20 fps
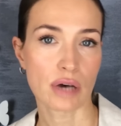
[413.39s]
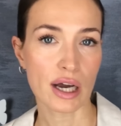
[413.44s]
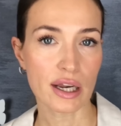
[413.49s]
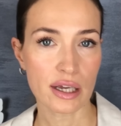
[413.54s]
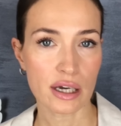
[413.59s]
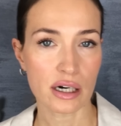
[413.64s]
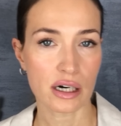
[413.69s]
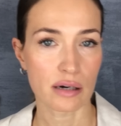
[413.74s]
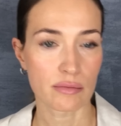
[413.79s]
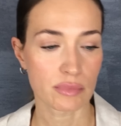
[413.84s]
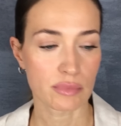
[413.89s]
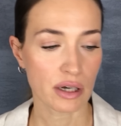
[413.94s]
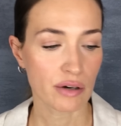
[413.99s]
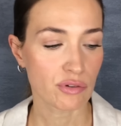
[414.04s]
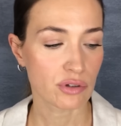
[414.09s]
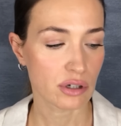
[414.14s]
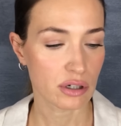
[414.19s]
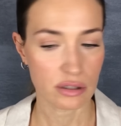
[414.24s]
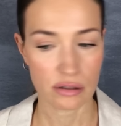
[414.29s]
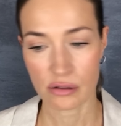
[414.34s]
орехом, да,
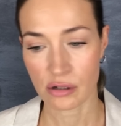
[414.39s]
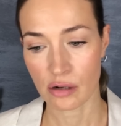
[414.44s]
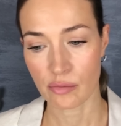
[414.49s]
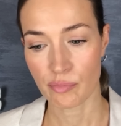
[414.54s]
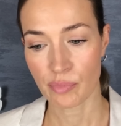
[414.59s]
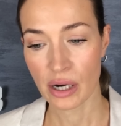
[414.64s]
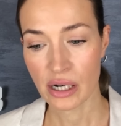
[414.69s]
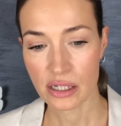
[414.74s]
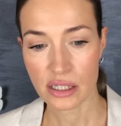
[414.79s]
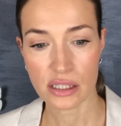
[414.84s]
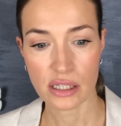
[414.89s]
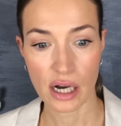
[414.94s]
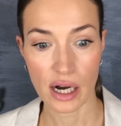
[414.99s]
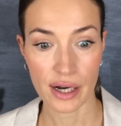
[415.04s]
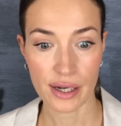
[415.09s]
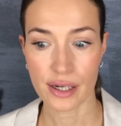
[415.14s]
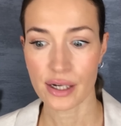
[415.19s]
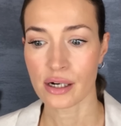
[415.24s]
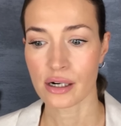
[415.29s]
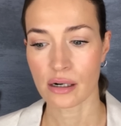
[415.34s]
вот как, как пахнет
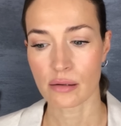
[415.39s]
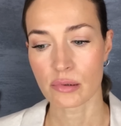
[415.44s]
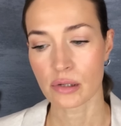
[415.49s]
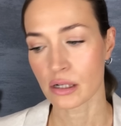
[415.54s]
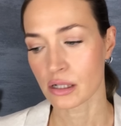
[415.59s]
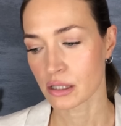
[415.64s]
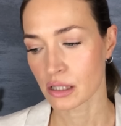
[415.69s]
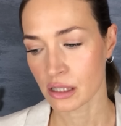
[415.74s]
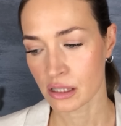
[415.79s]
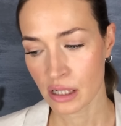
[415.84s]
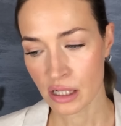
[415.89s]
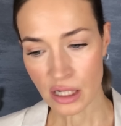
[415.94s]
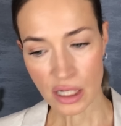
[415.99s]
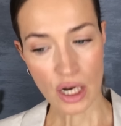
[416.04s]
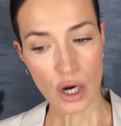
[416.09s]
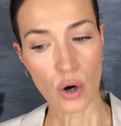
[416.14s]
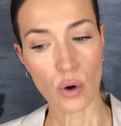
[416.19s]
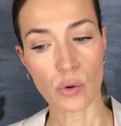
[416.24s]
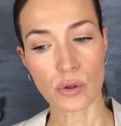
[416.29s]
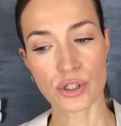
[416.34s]
орехом, когда, да,
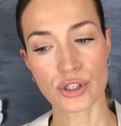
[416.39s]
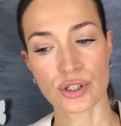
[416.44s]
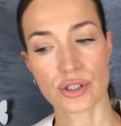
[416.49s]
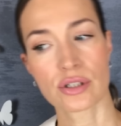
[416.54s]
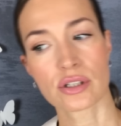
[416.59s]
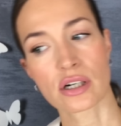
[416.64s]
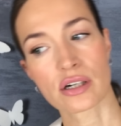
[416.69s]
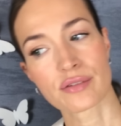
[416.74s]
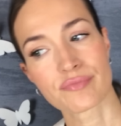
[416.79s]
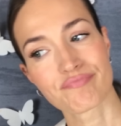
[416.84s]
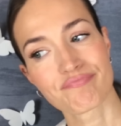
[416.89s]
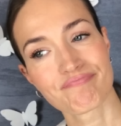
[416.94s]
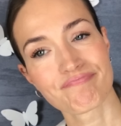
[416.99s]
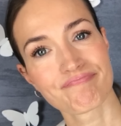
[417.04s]
очень так